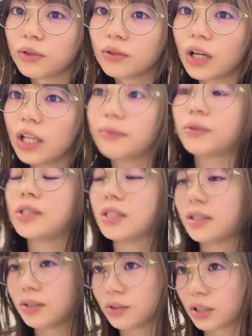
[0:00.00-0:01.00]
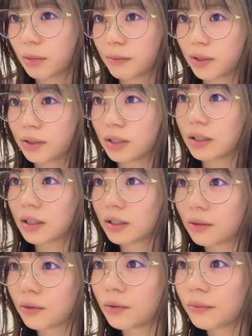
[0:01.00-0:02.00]
一個アイボリーにしようか迷ったんだ
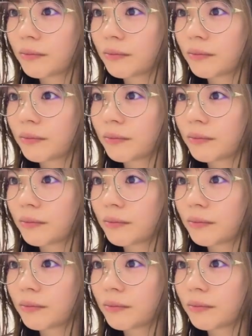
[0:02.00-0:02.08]
けど